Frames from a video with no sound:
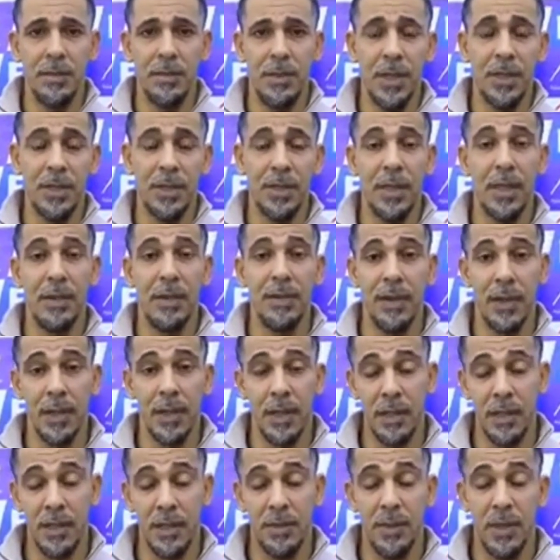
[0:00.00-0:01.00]
الاستاف
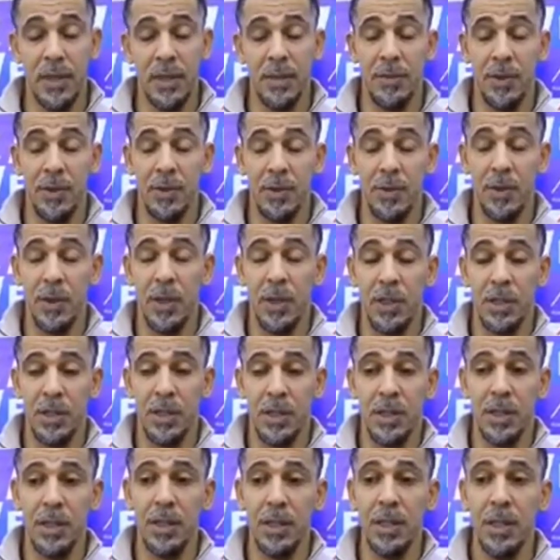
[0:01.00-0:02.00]
القديم اللي
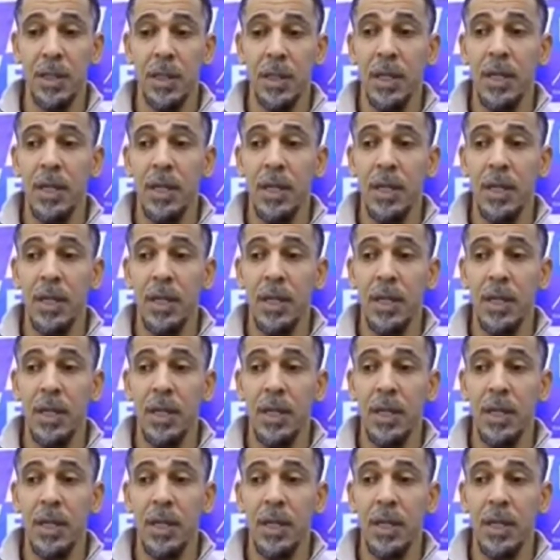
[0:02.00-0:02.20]
متواجدين